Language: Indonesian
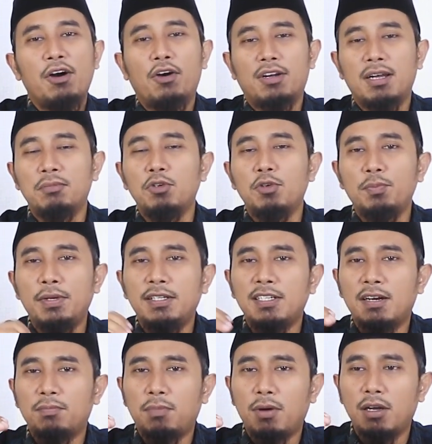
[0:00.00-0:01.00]
Orang mukmin
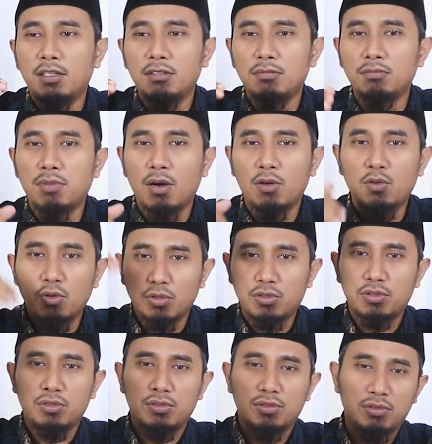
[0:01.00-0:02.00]
yang paling
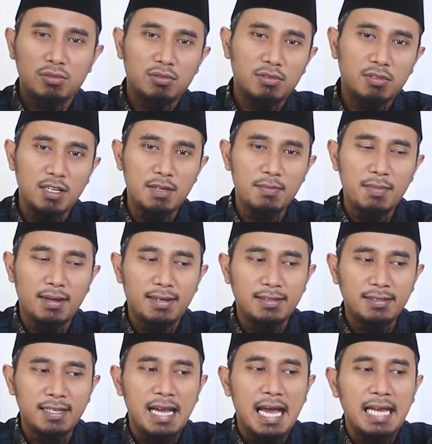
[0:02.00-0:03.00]
bagus
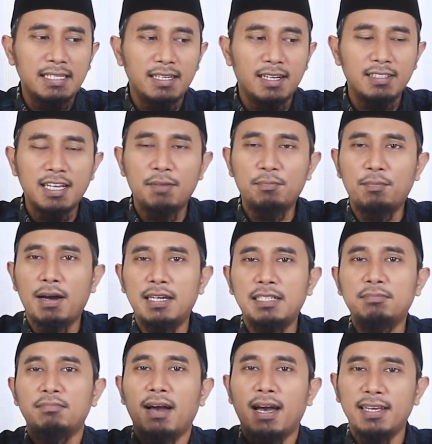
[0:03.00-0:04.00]
keimanannya adalah yang
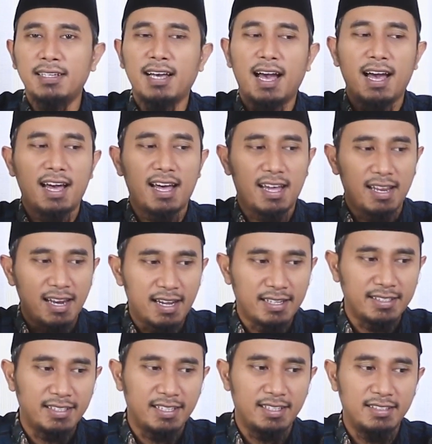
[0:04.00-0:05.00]
paling baik
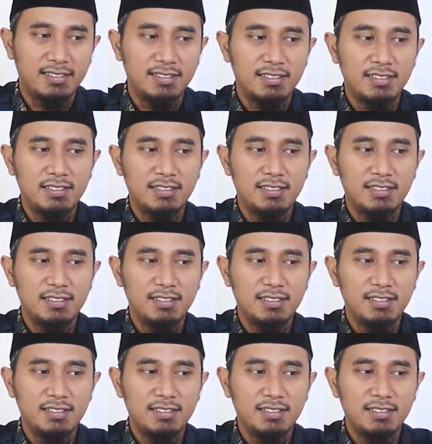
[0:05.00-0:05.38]
akhlaknya.